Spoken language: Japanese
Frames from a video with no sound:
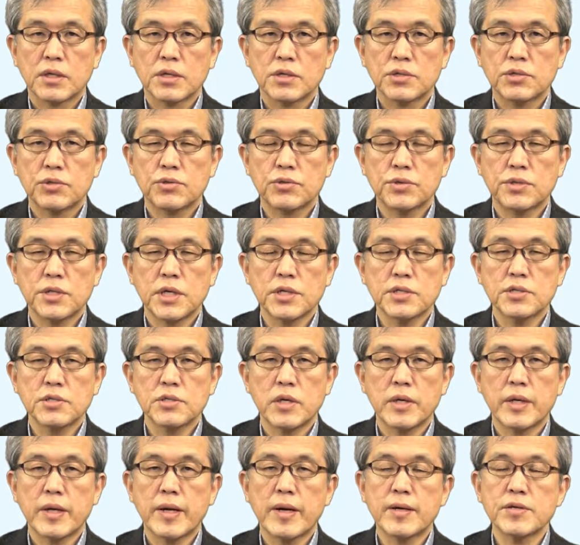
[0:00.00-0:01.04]
主節の
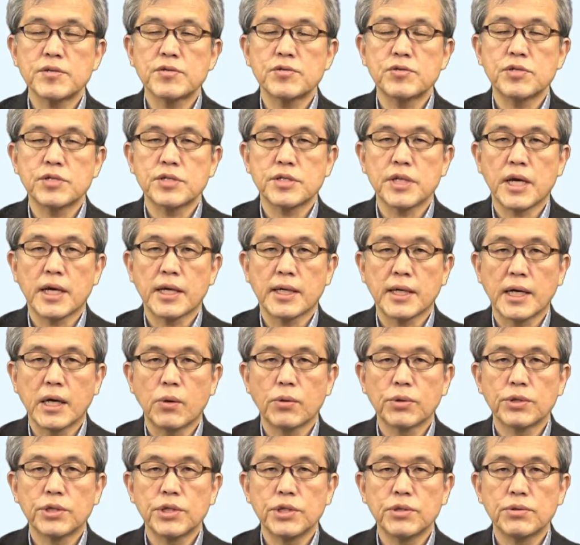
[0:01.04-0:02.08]
表す事態が起
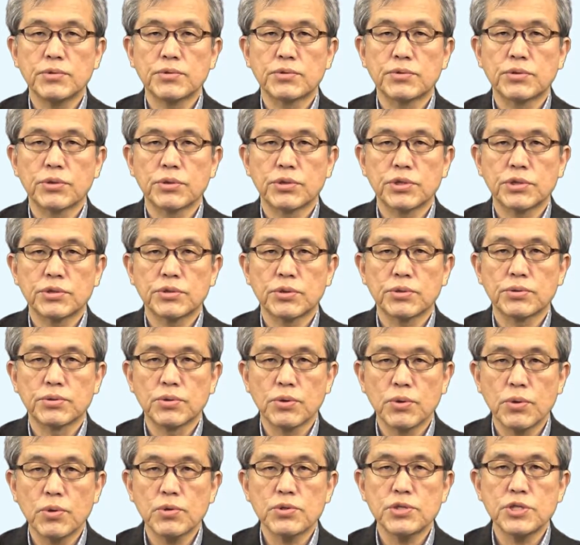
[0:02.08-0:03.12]
きる時と
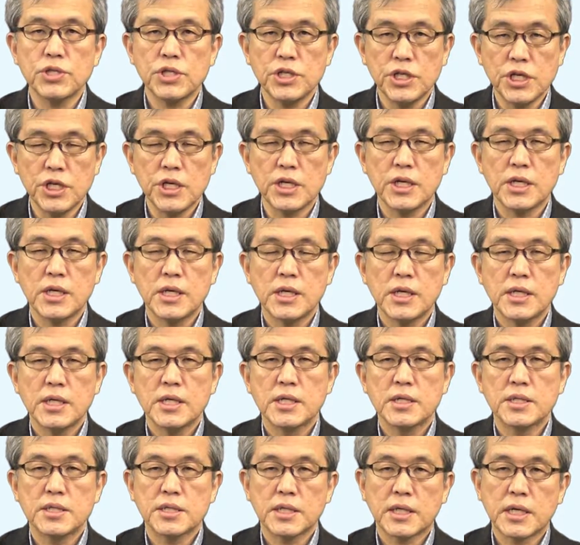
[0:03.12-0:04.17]
同時に
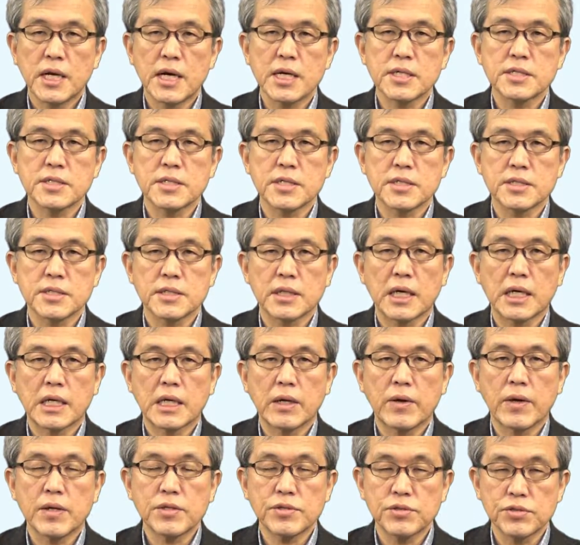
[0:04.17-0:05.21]
時間節が
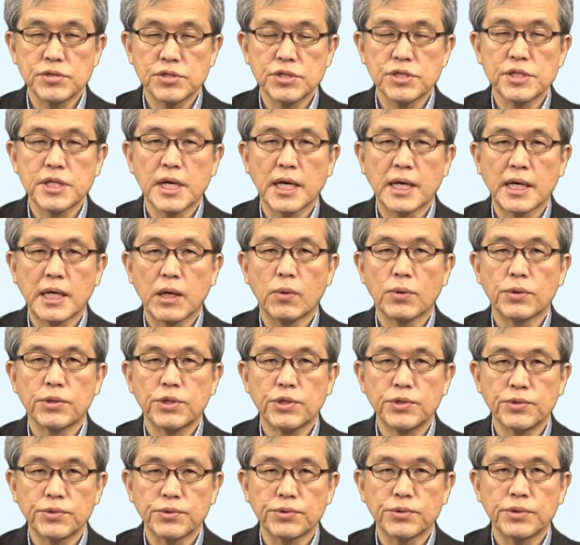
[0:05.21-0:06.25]
表す事態が起き
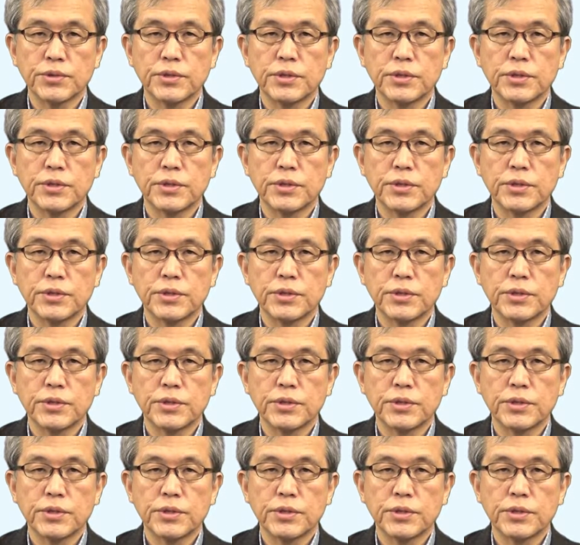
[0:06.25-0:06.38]
る